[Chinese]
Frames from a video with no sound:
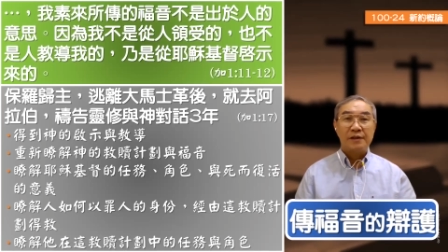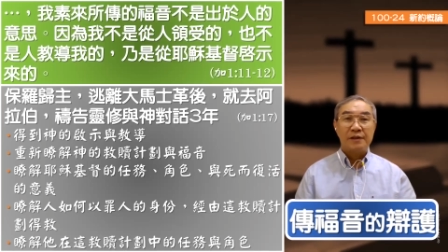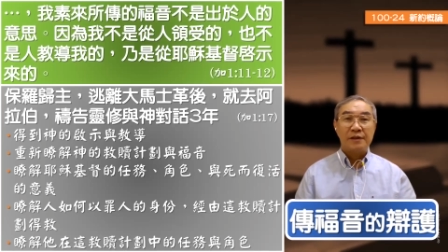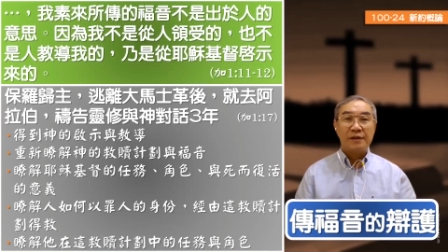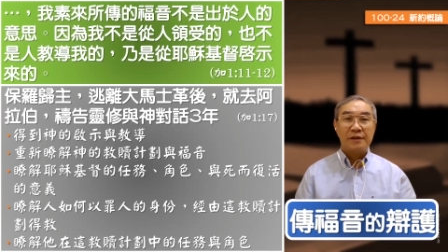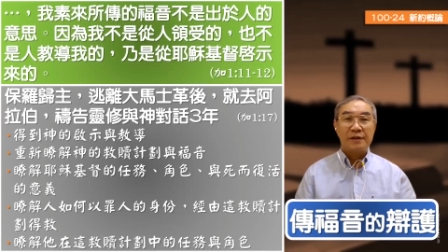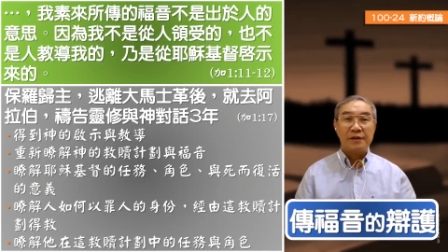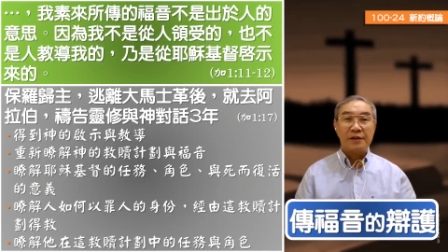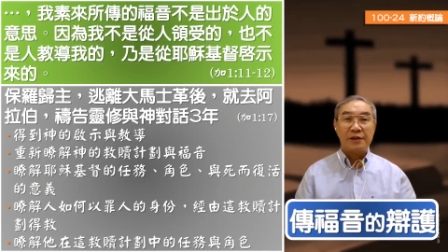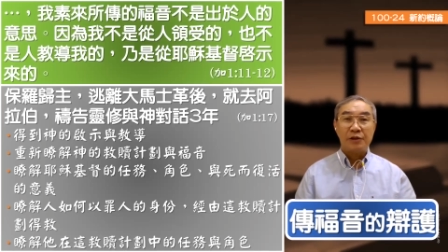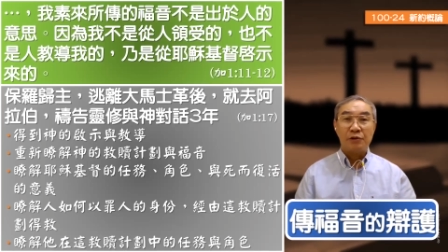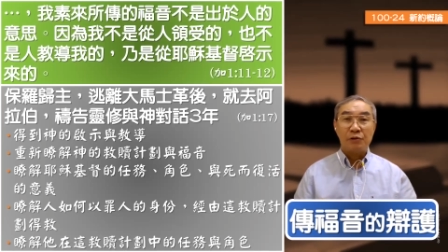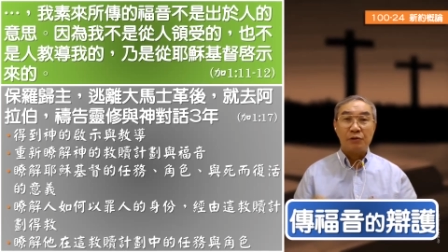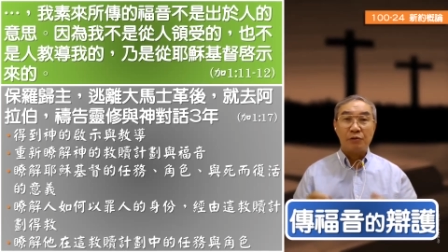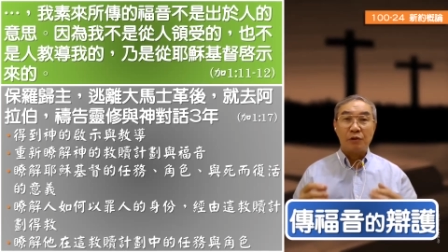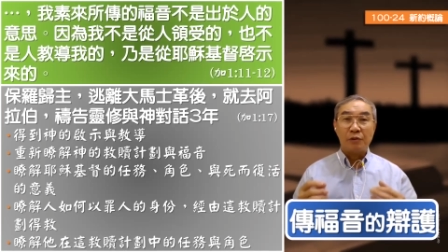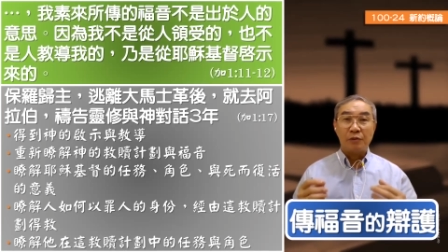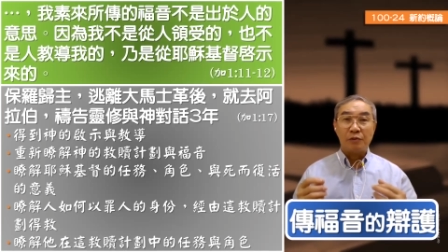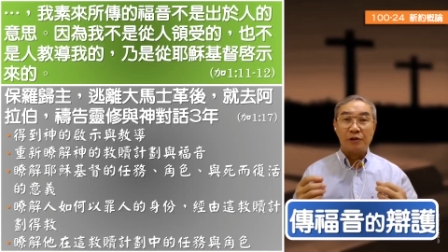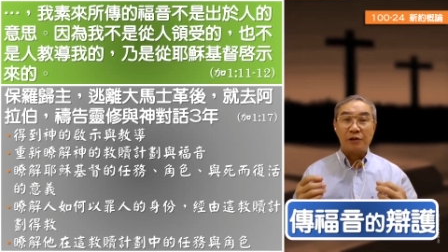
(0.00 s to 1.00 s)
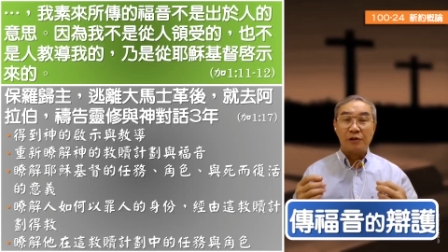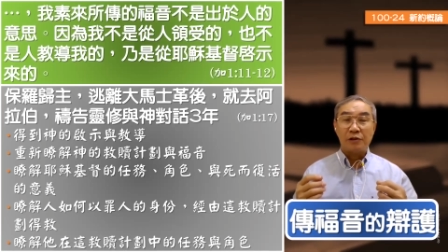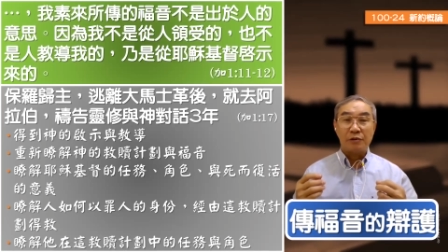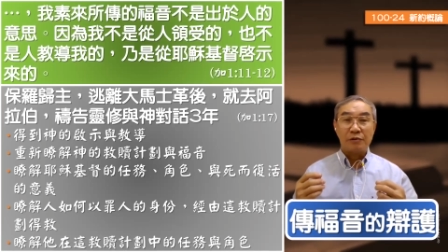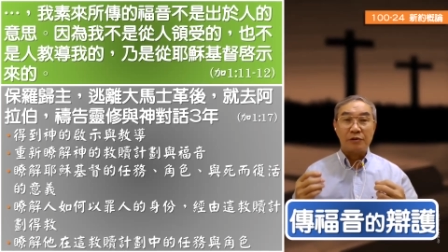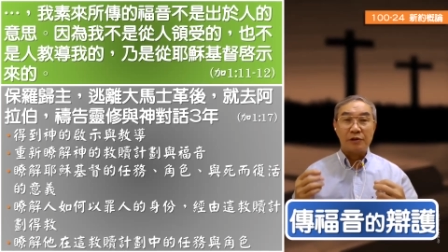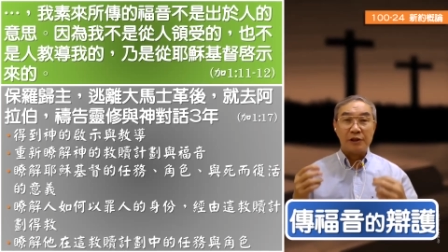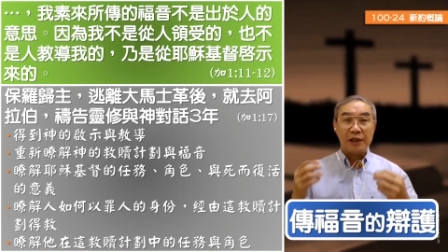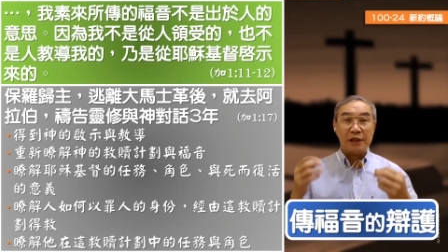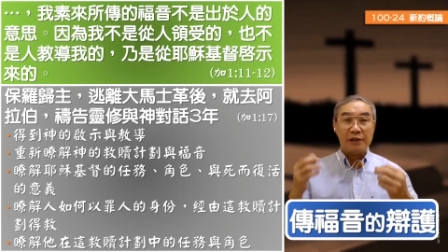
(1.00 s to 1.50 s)
啊，因为我不是
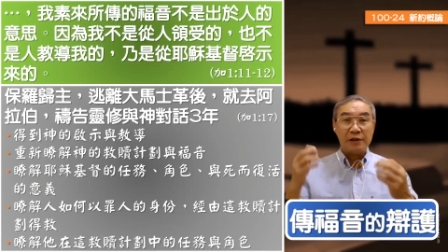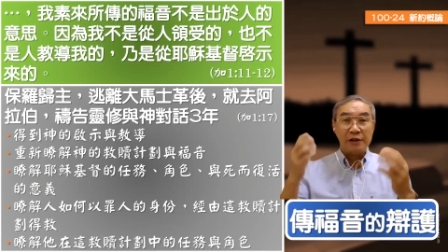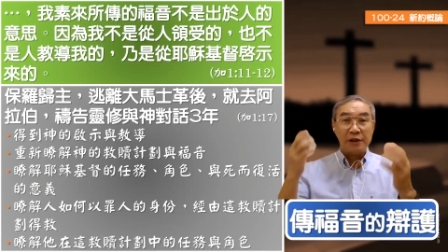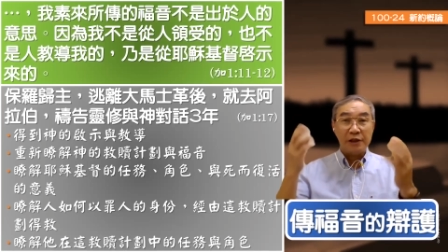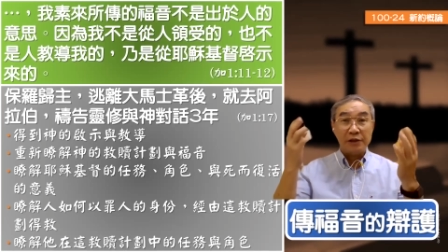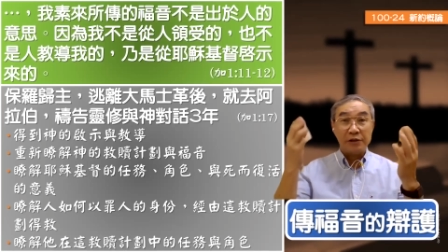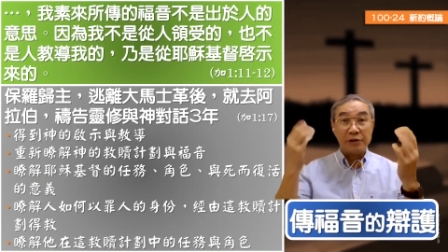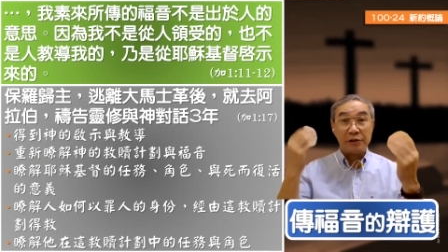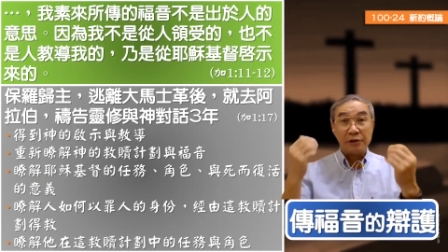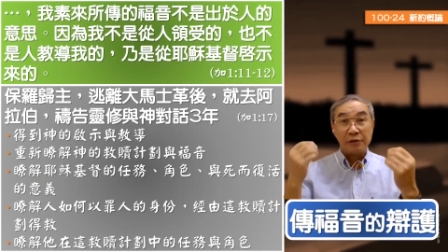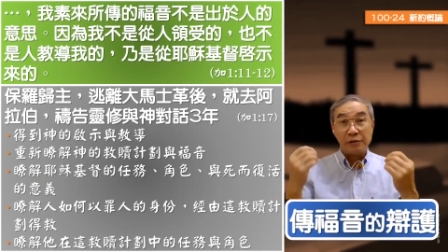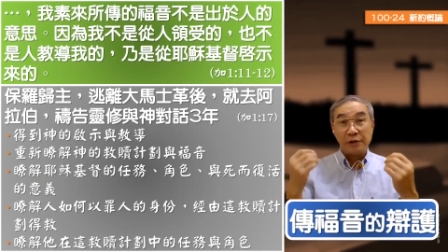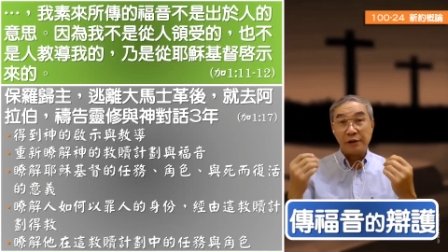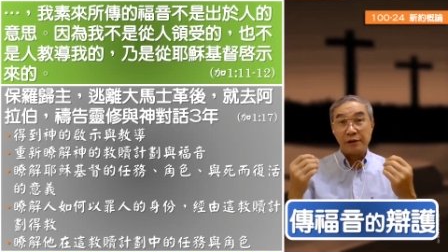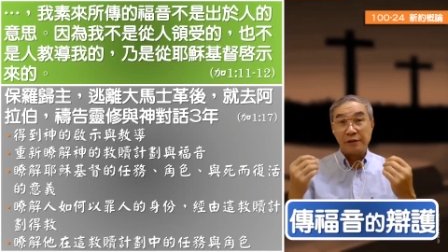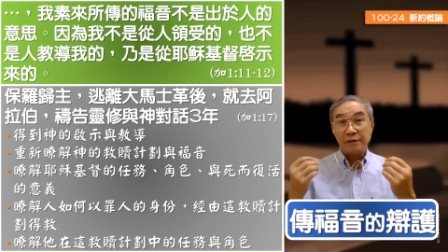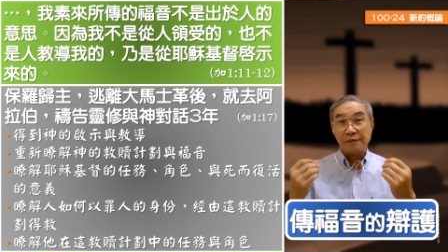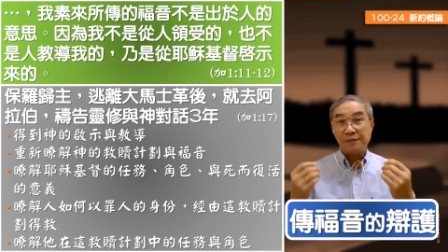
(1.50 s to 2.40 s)
从人领受的，